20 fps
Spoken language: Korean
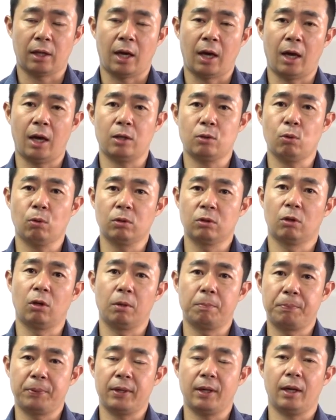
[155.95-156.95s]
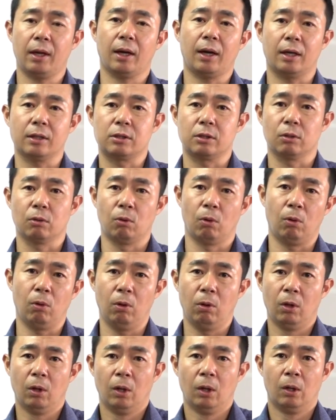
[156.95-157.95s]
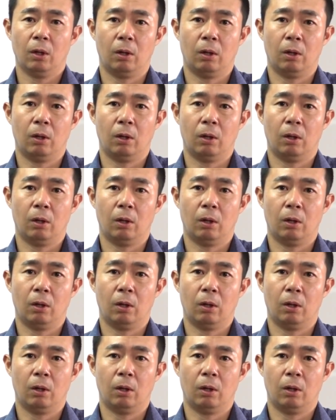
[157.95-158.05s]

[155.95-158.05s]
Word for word: 계속 그걸 피해 가지고